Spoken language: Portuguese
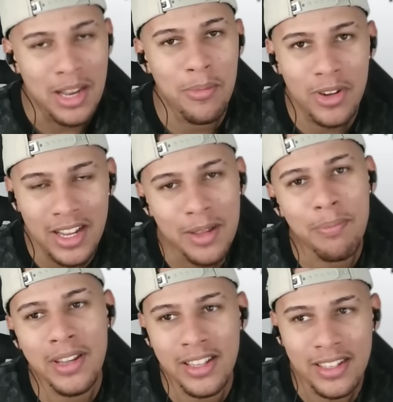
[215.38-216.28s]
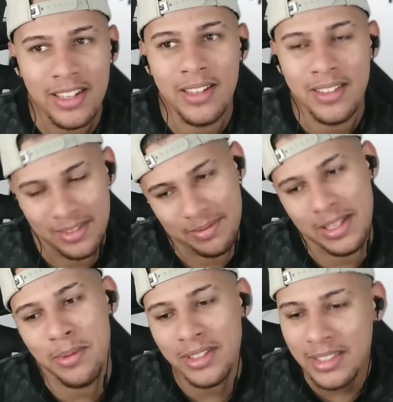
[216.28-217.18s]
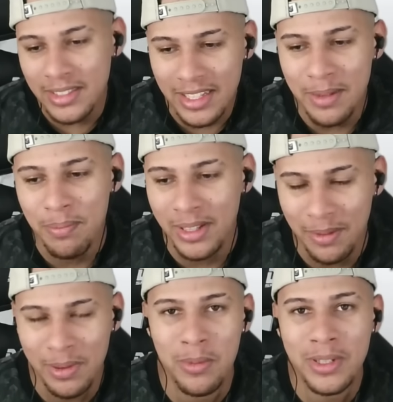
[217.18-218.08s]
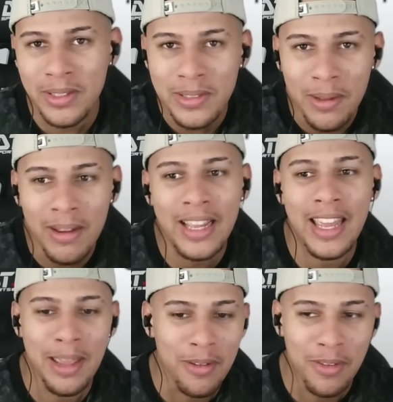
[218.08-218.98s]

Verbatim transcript: amor, né, Hip Indra? Pelo amor de Deus, né, Indra? Pelo amor de Deus, né, Mag Game?